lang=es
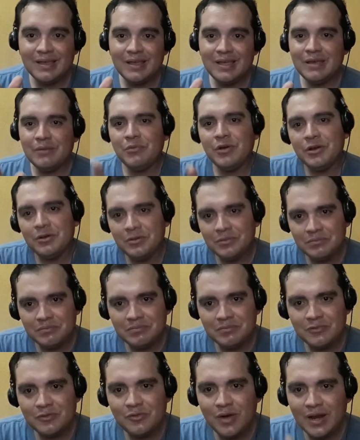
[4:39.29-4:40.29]
Y bueno,
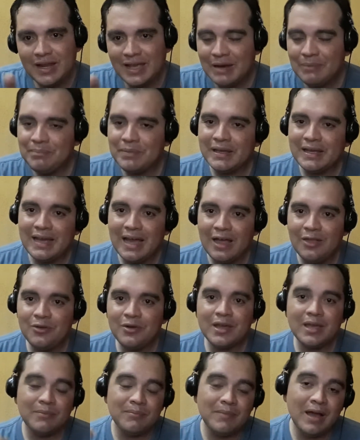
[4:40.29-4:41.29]
¿cuál es el
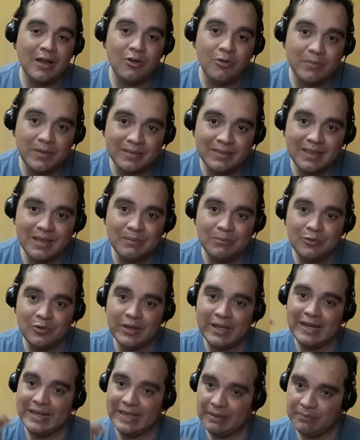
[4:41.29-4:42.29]
pecado que más cometemos,
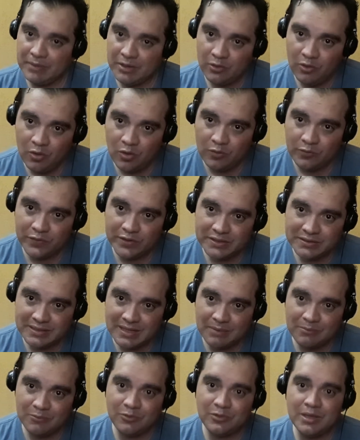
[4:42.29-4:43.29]
el que menos
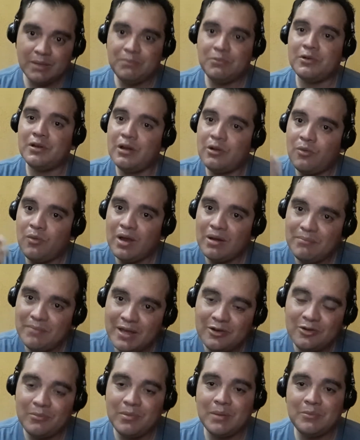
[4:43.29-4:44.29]
confesamos y por el cual
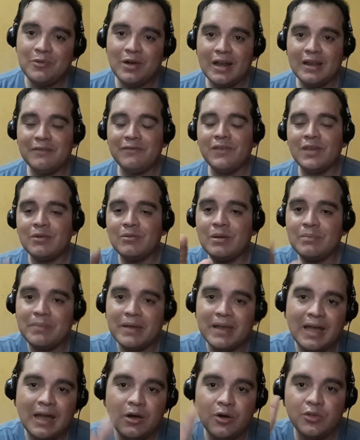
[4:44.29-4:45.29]
más nos vamos al infierno? El
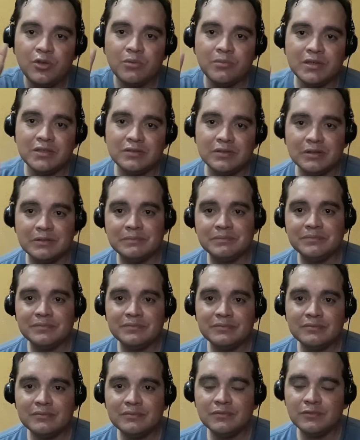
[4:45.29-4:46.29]
pecado de omisión.
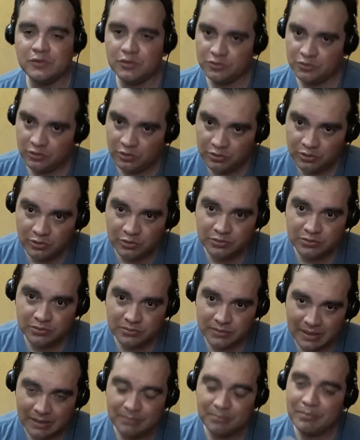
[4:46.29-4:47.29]
Nosotros
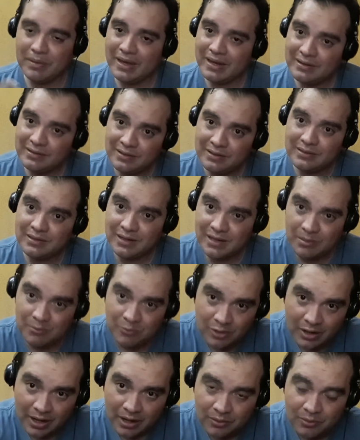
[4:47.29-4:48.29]
en parte
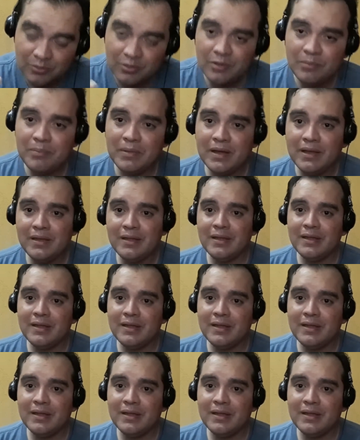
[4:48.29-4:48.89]
tenemos la culpa